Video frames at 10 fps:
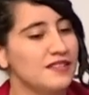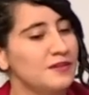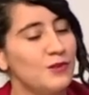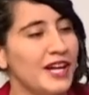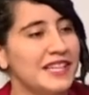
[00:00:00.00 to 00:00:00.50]

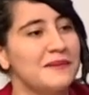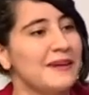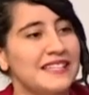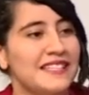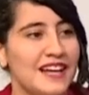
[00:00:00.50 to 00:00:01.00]
المقدمه
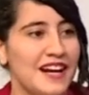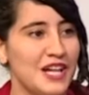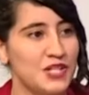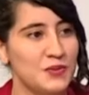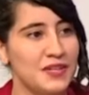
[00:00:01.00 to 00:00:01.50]
كي تقراها
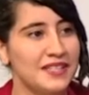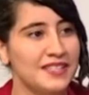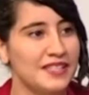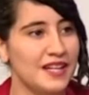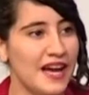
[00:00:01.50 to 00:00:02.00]
شوي
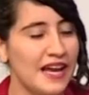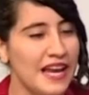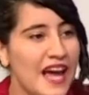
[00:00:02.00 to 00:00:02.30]
على